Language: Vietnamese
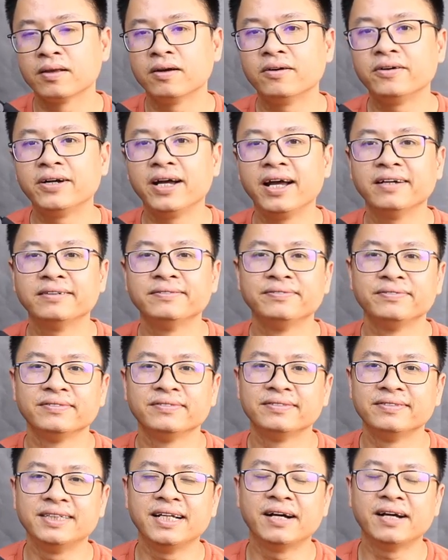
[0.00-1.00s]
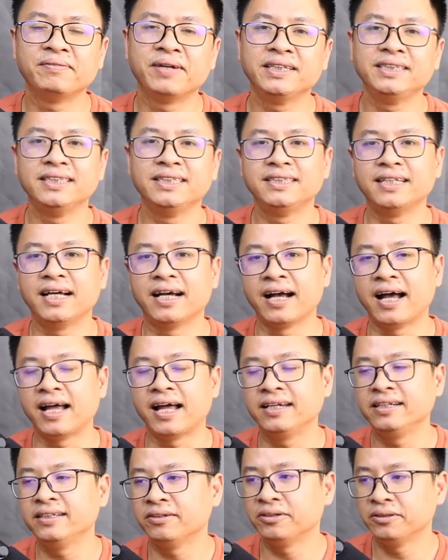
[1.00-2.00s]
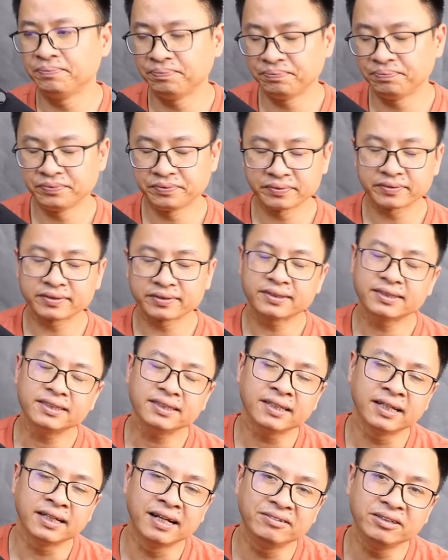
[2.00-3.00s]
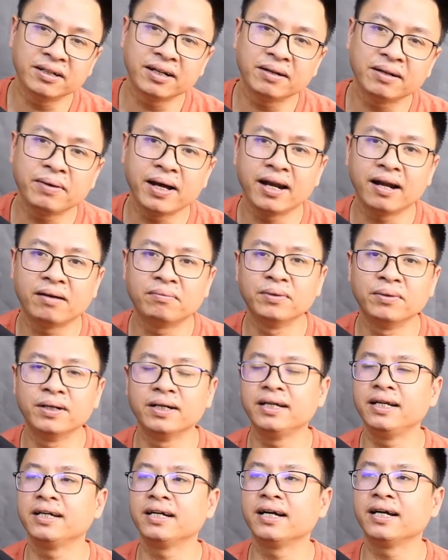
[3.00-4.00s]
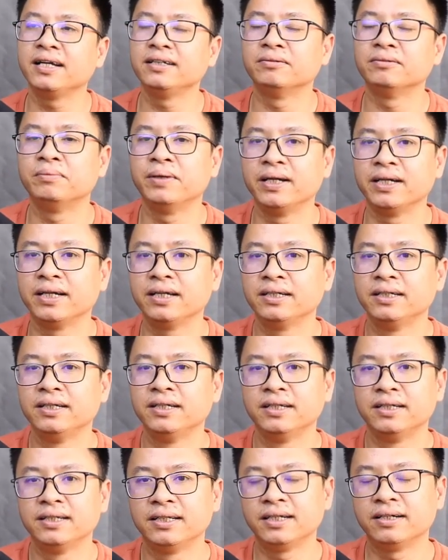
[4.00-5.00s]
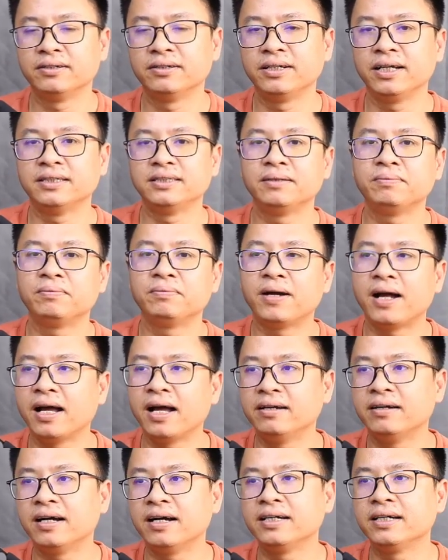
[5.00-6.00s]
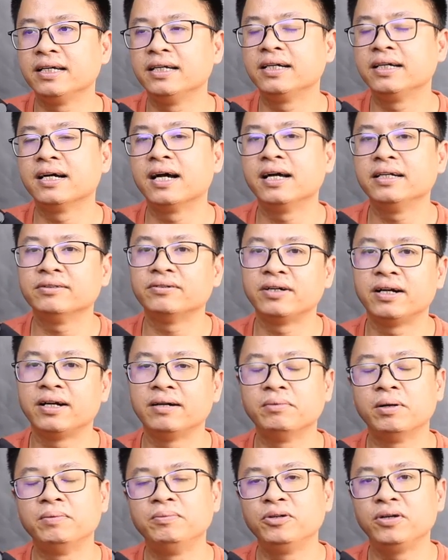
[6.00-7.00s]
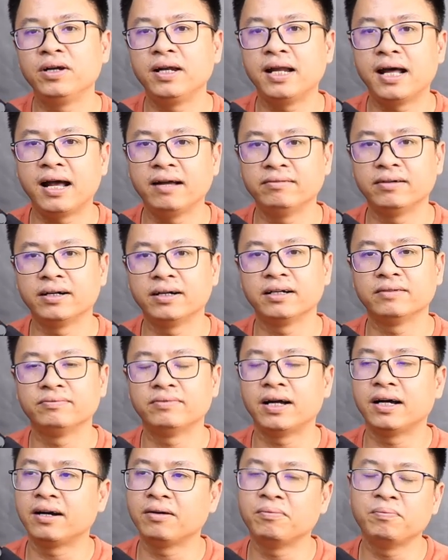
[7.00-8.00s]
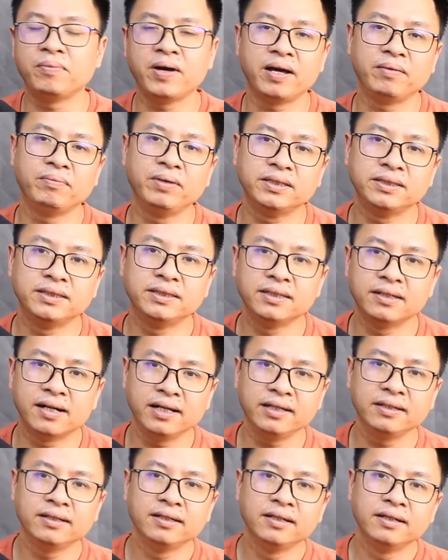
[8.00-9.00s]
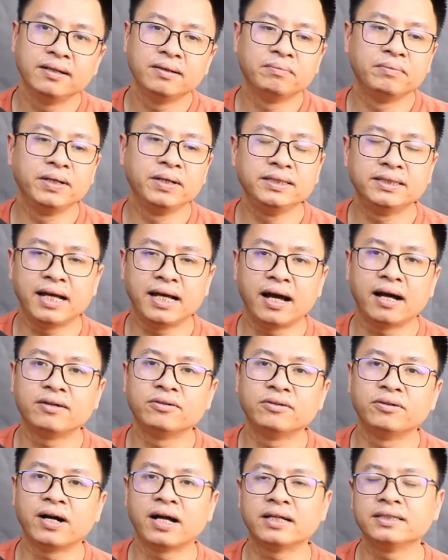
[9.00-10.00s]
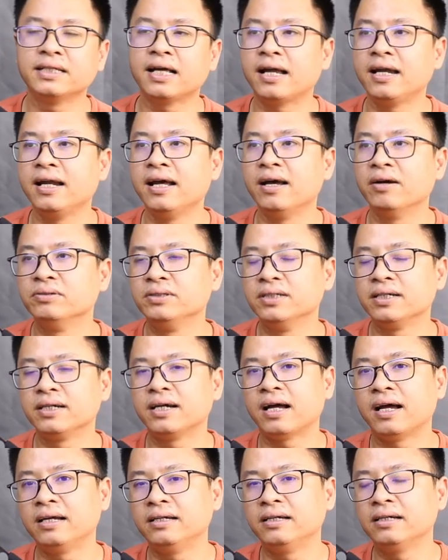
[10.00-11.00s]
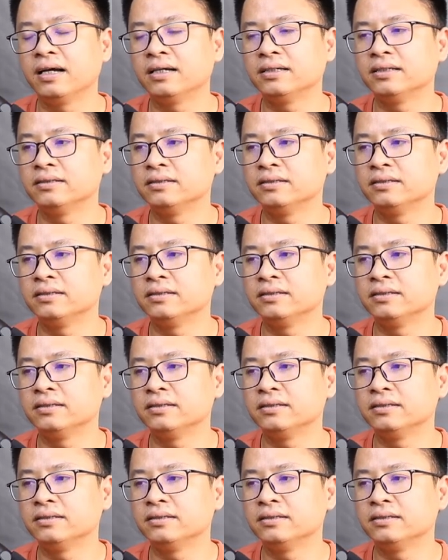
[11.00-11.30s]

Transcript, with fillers: Ok, video hôm nay chia sẻ ngắn thế thôi. Nếu như các bạn là mới đến kênh của mình ấy, thì có thể subscribe, đăng ký kênh hoặc là bấm nút like và comment bên dưới. Mình sẽ cố gắng ra đều những cái